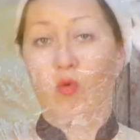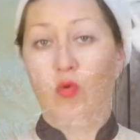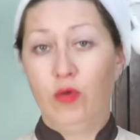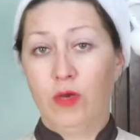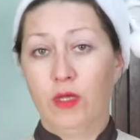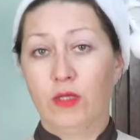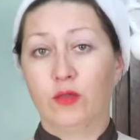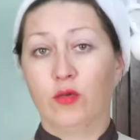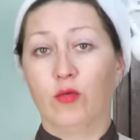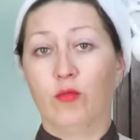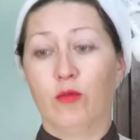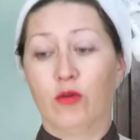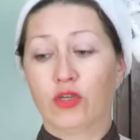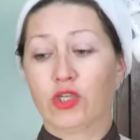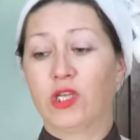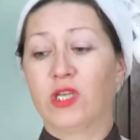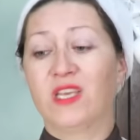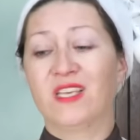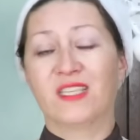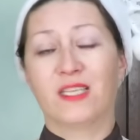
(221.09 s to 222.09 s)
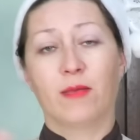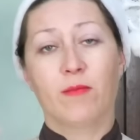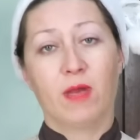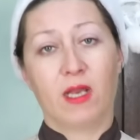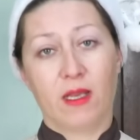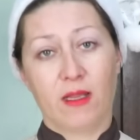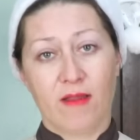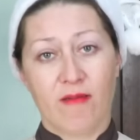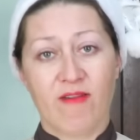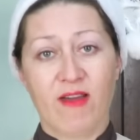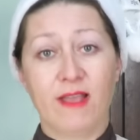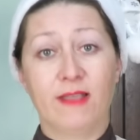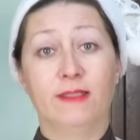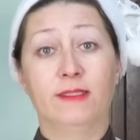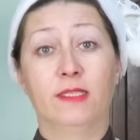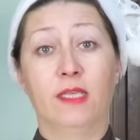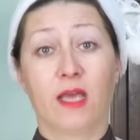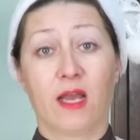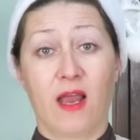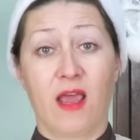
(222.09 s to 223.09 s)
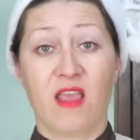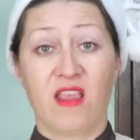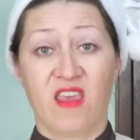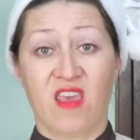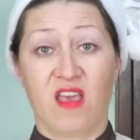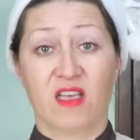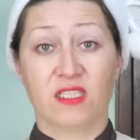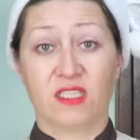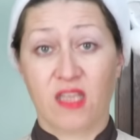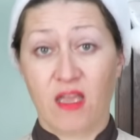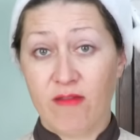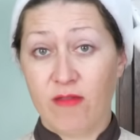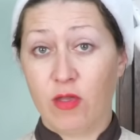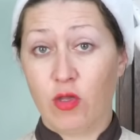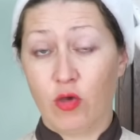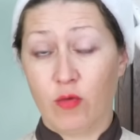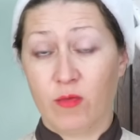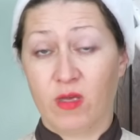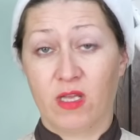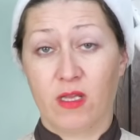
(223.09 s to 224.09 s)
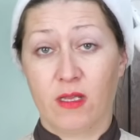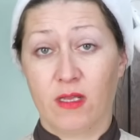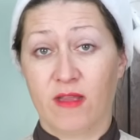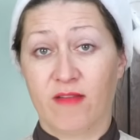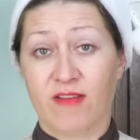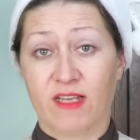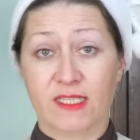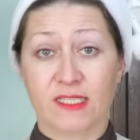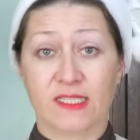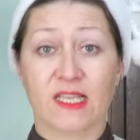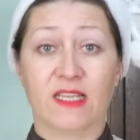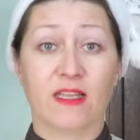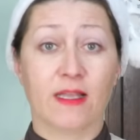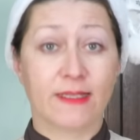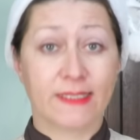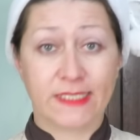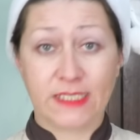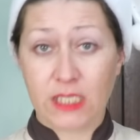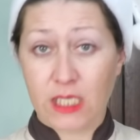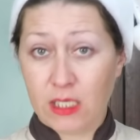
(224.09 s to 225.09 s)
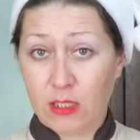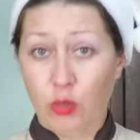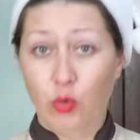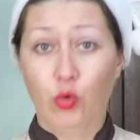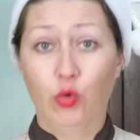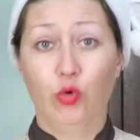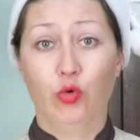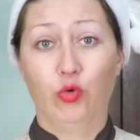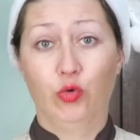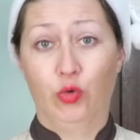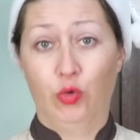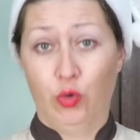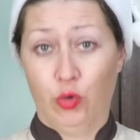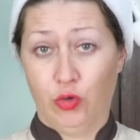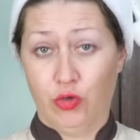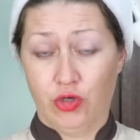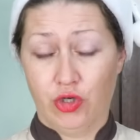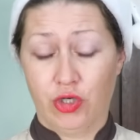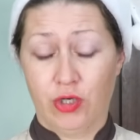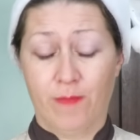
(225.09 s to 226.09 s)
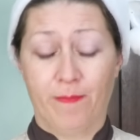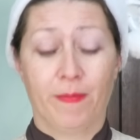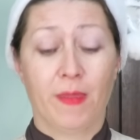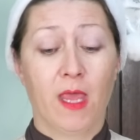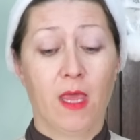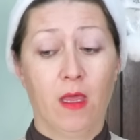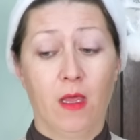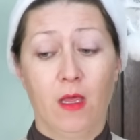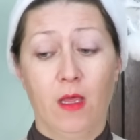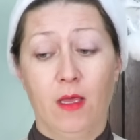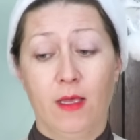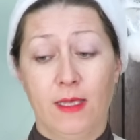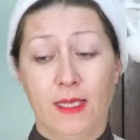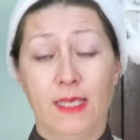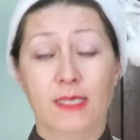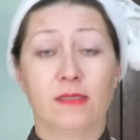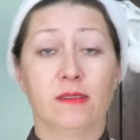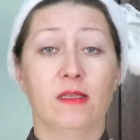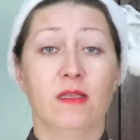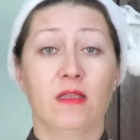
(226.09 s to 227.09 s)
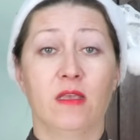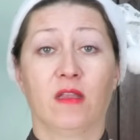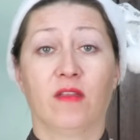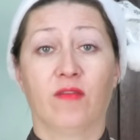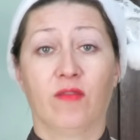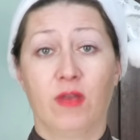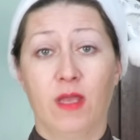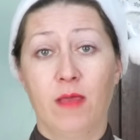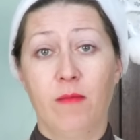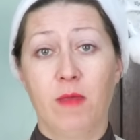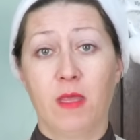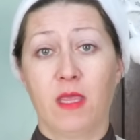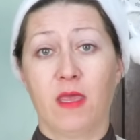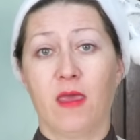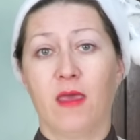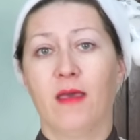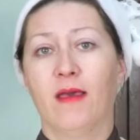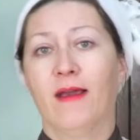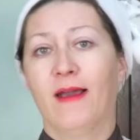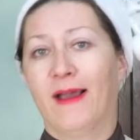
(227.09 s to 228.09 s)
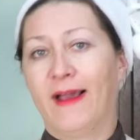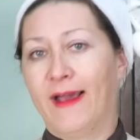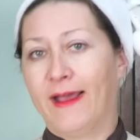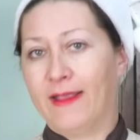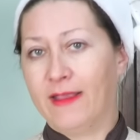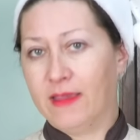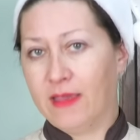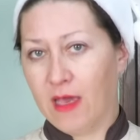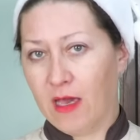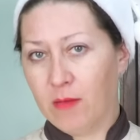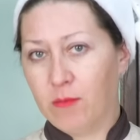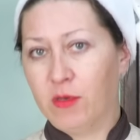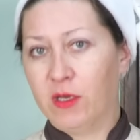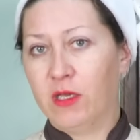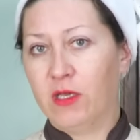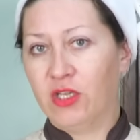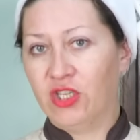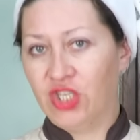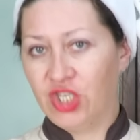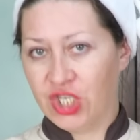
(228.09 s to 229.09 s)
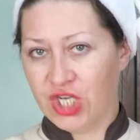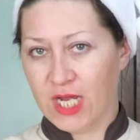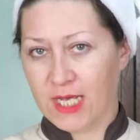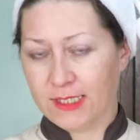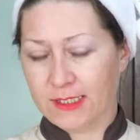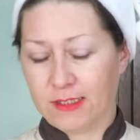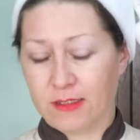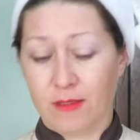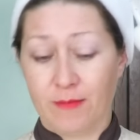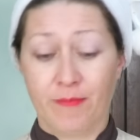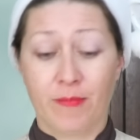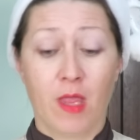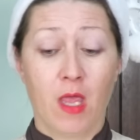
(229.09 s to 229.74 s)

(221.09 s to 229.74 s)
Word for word: Курицу можете замариновать заранее, оставить ее мариноваться на целую ночь. Если нет времени, хотя бы час.